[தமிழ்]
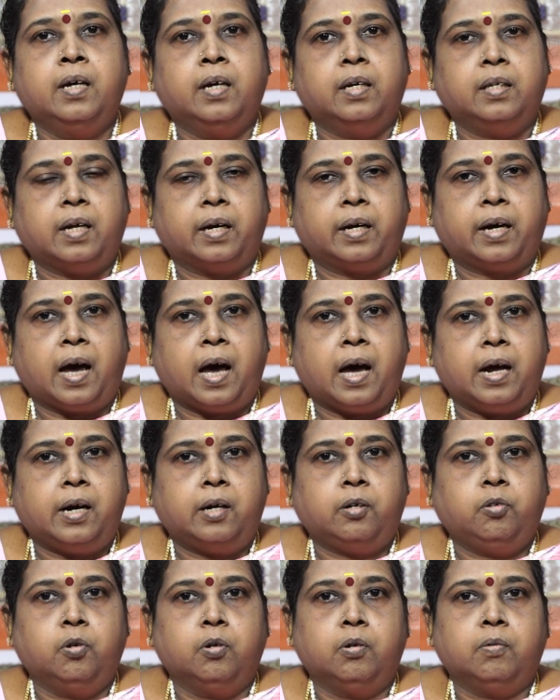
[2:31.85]
இந்த
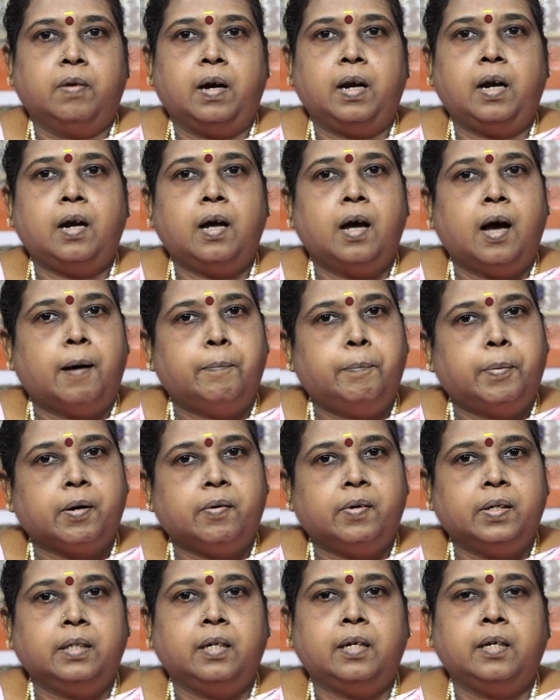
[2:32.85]
கேரட் துருவல்
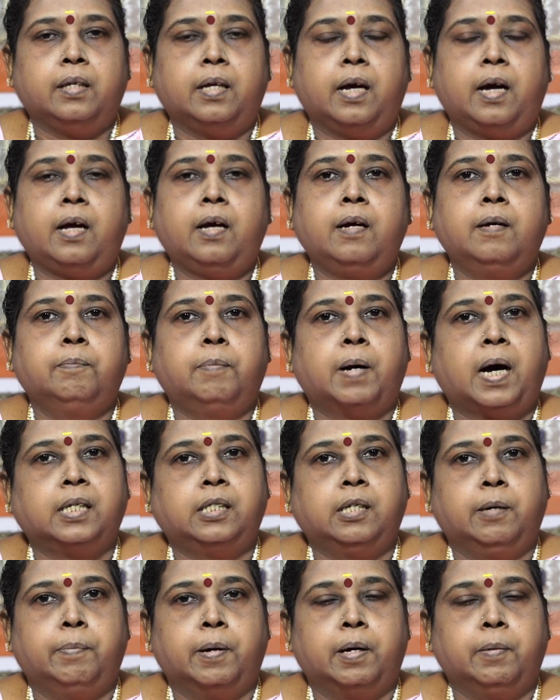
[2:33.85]
அப்புறம் வந்து இந்த
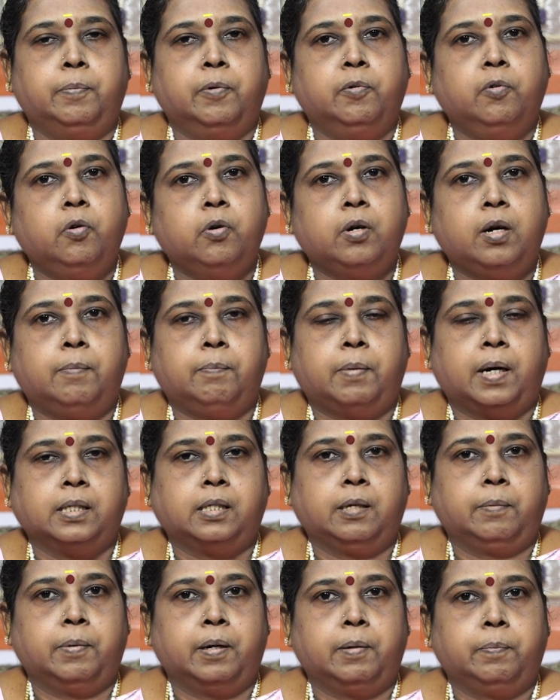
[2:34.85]
பாசிப்பருப்பு ஊறின
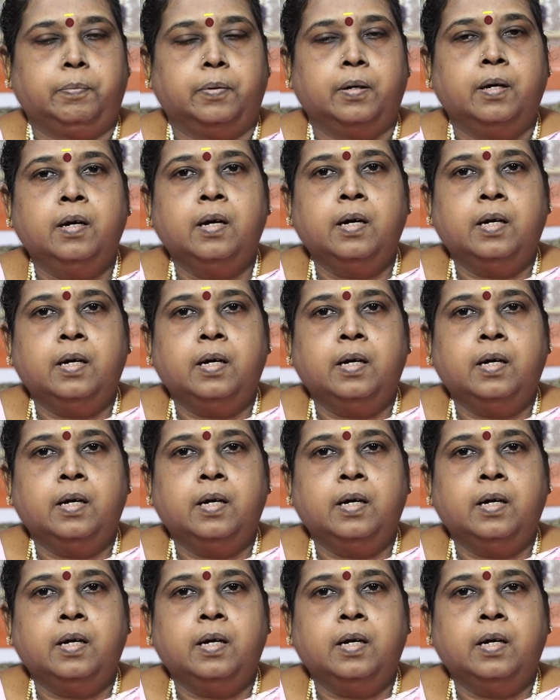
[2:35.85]
பாசிப்பருப்பு